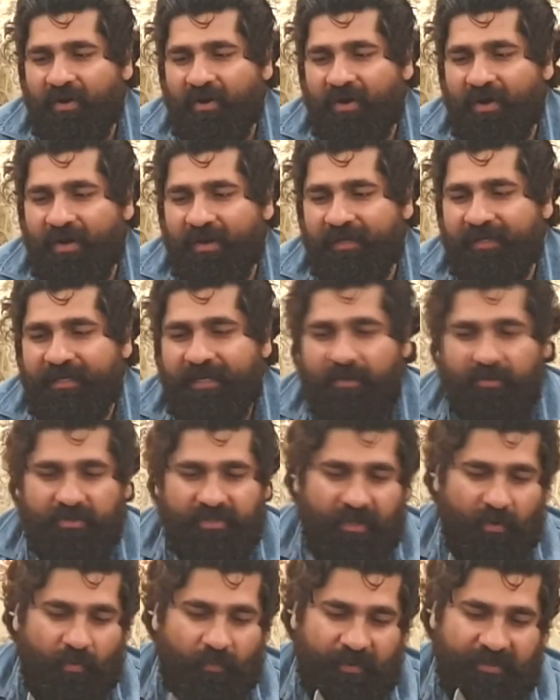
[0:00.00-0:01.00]
और ये
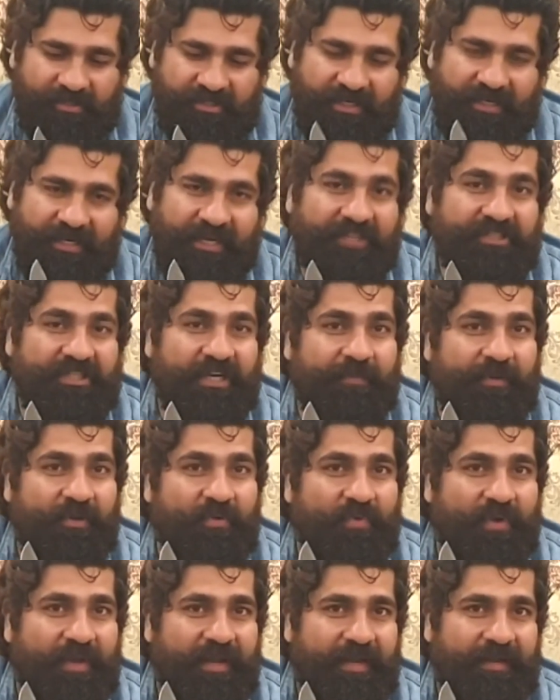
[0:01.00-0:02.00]
उसके ऊपर सिग्नेचर भी
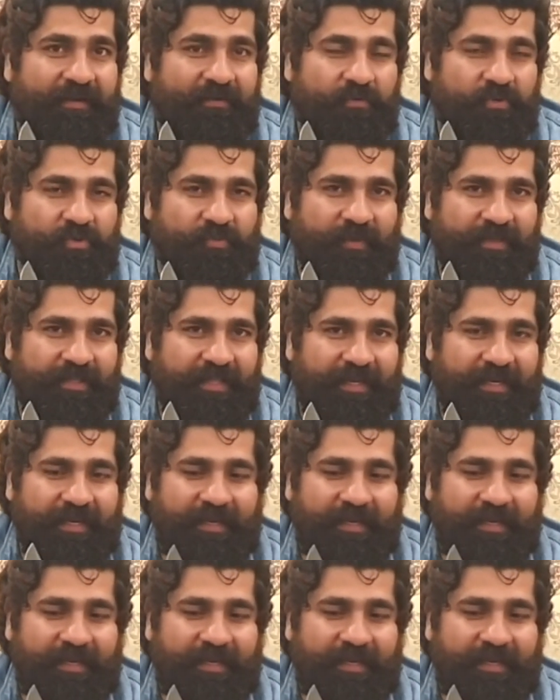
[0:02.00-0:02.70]
हुए हैं उस बंदे